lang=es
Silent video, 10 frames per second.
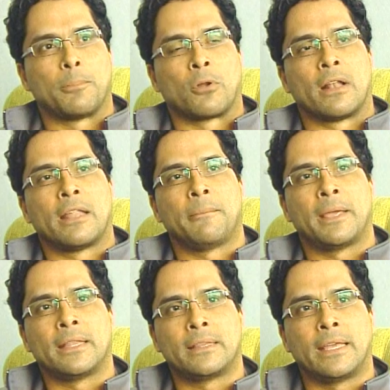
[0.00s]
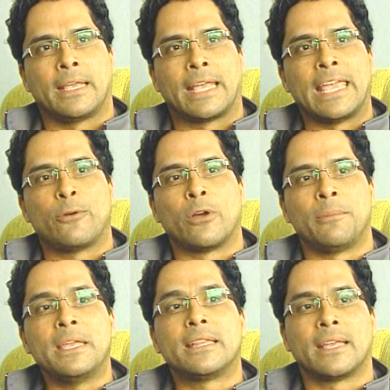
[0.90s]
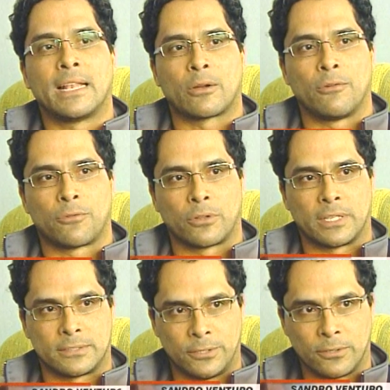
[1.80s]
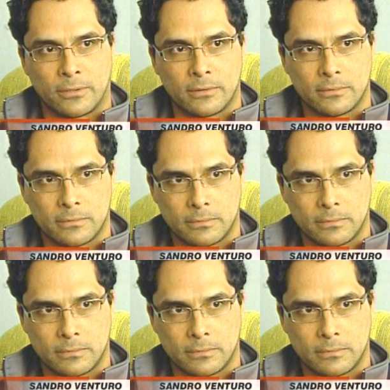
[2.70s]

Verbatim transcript: Probablemente Keiko evite la confrontación